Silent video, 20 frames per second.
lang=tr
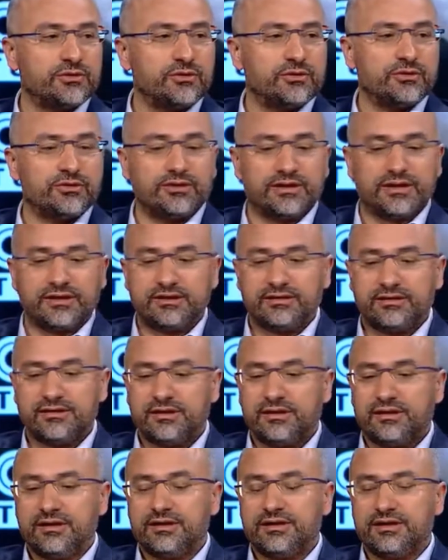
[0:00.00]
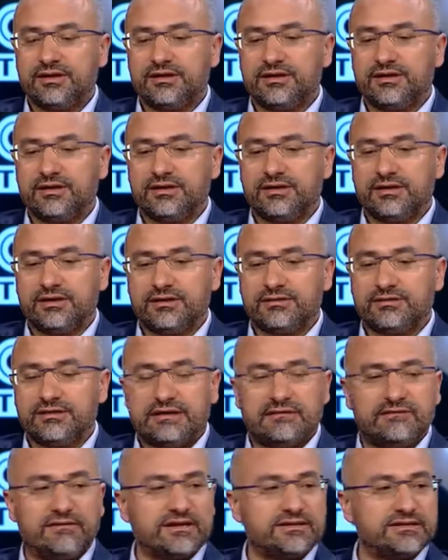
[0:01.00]
Örneğin e,
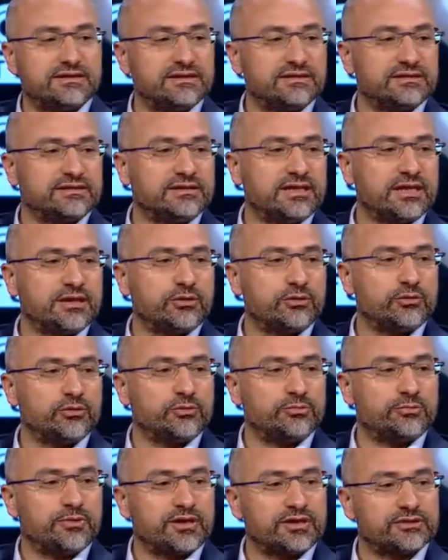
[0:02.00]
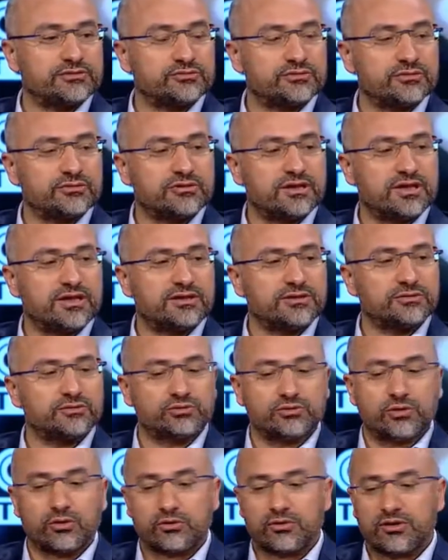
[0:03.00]
devletin terör operasyonlarını
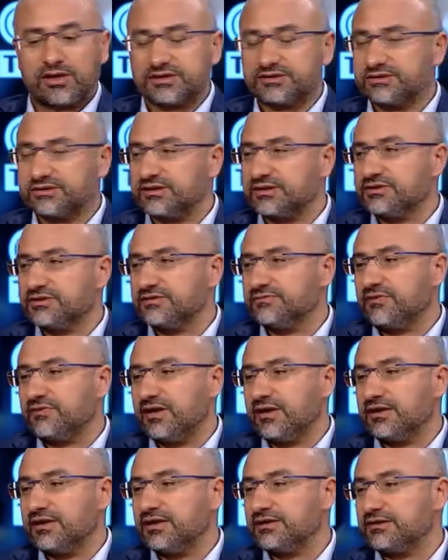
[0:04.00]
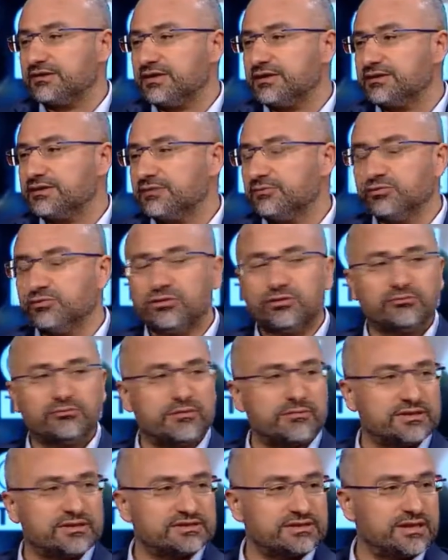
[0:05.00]
zorlaştırıcı faaliyetlerde
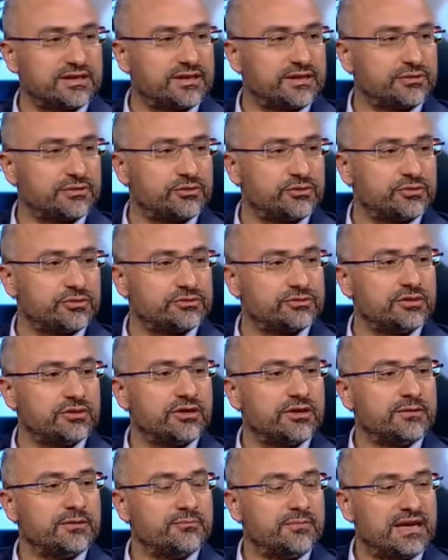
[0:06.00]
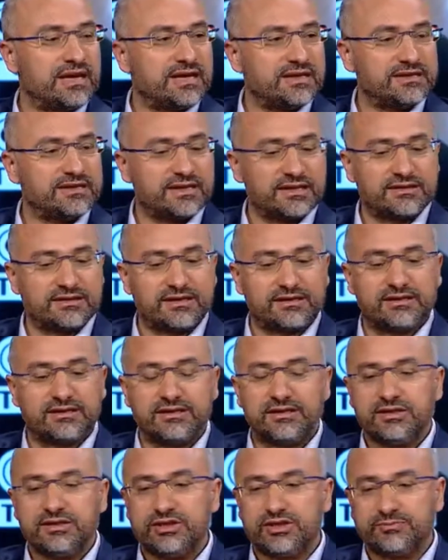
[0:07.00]
bulunmaması gerekiyor.
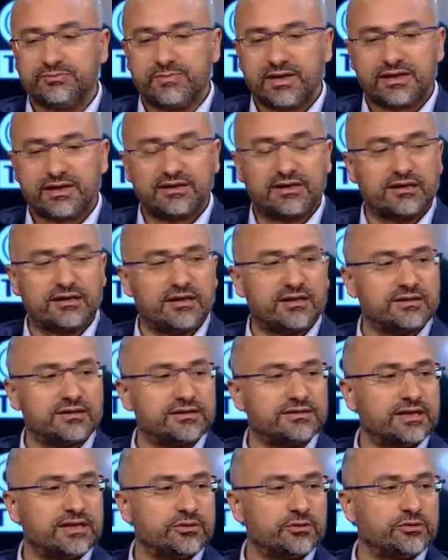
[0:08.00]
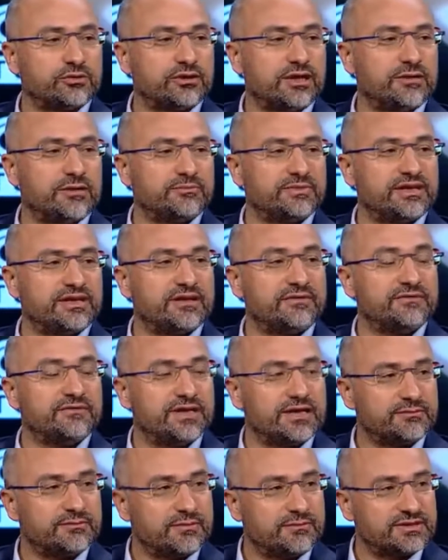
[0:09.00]
Belediyedeki iş makinelerini terörün emrine
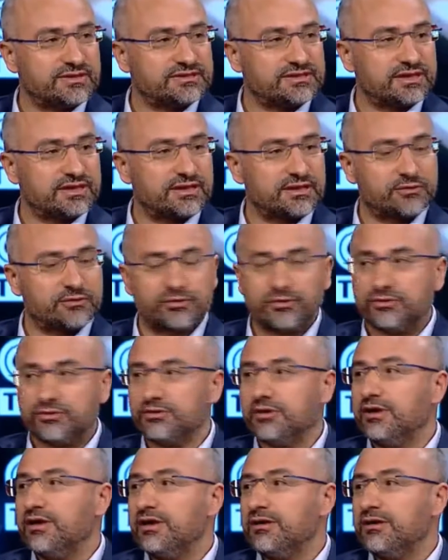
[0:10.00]
vermemesi Hemen gerekiyor.